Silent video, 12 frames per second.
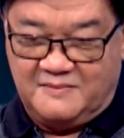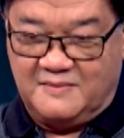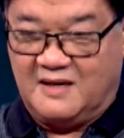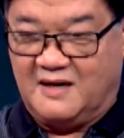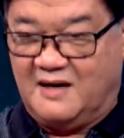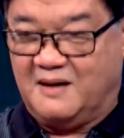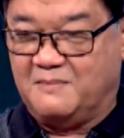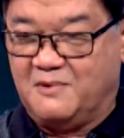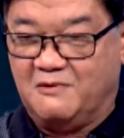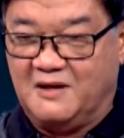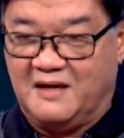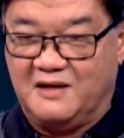para lang
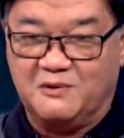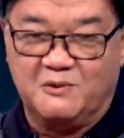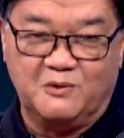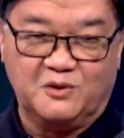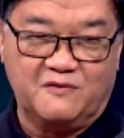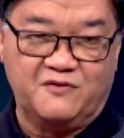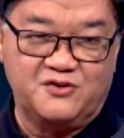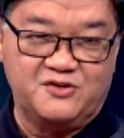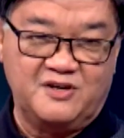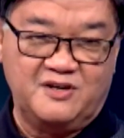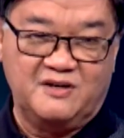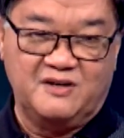mawala yung
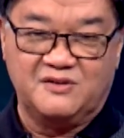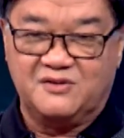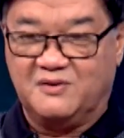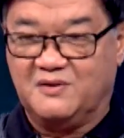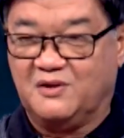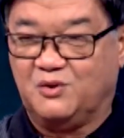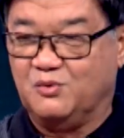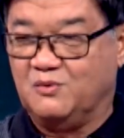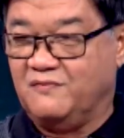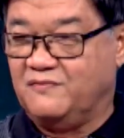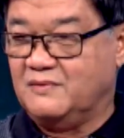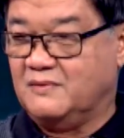controversy and so that
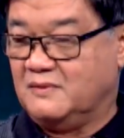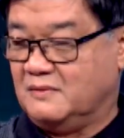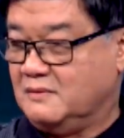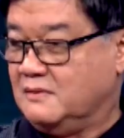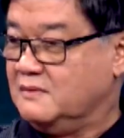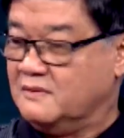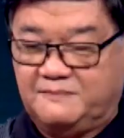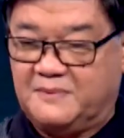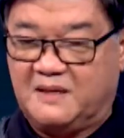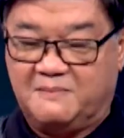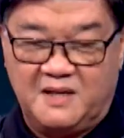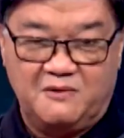two
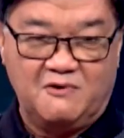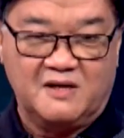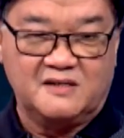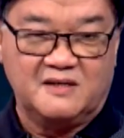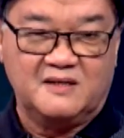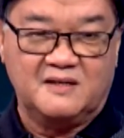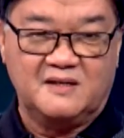para maiwasan